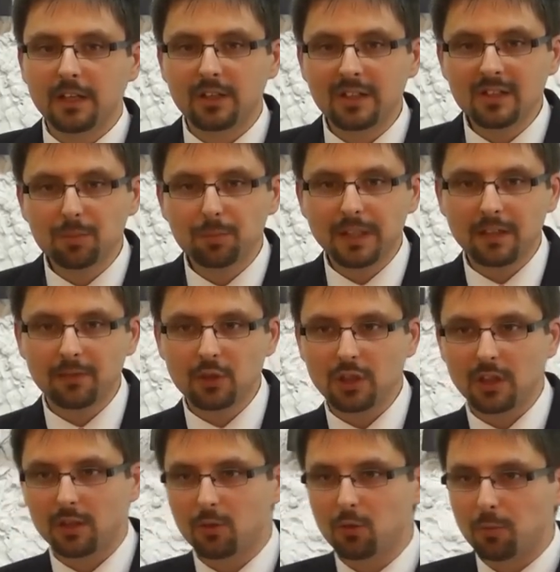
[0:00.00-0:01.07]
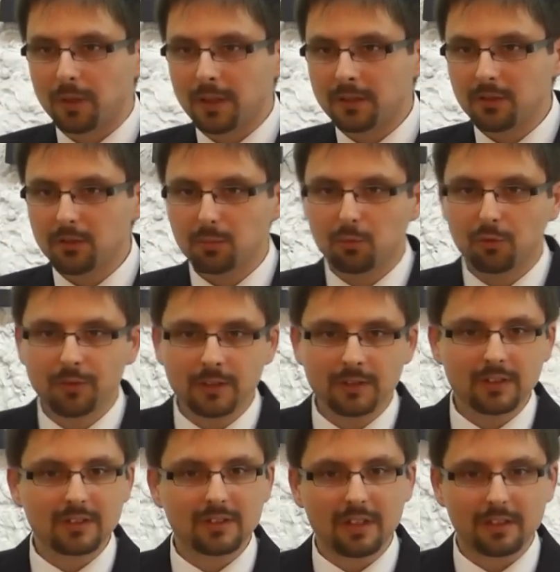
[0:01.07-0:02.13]
I to jest pierwszy argument
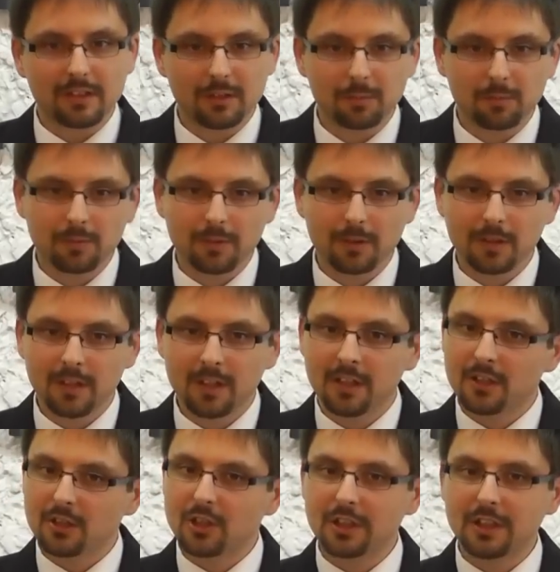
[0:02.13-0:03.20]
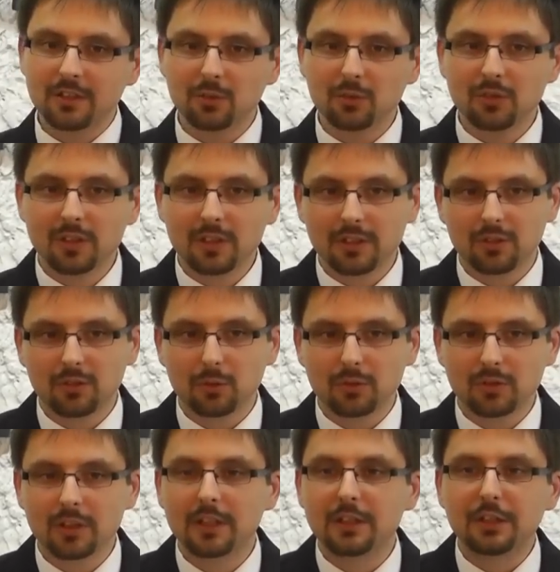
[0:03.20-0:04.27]
mówiący za tym, że Jezus
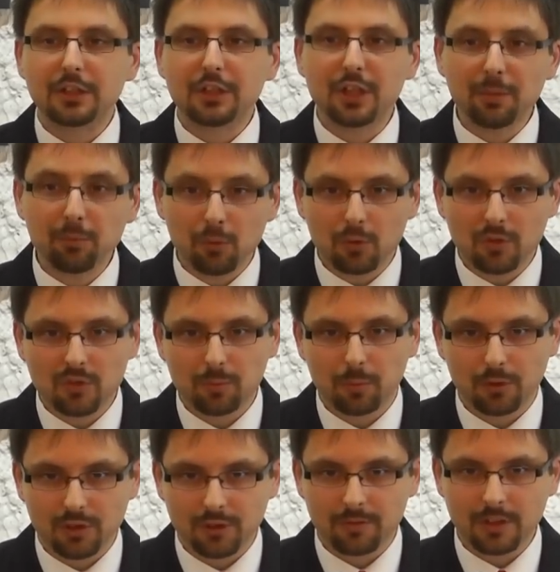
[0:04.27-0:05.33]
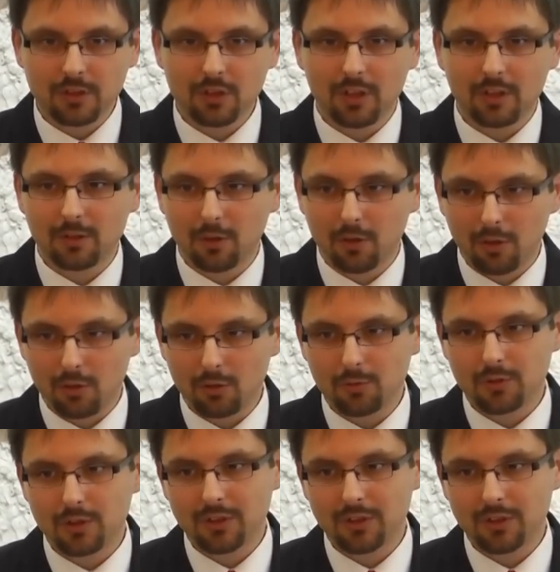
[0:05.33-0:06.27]
Chrystus nie mógł spożywać alkoholu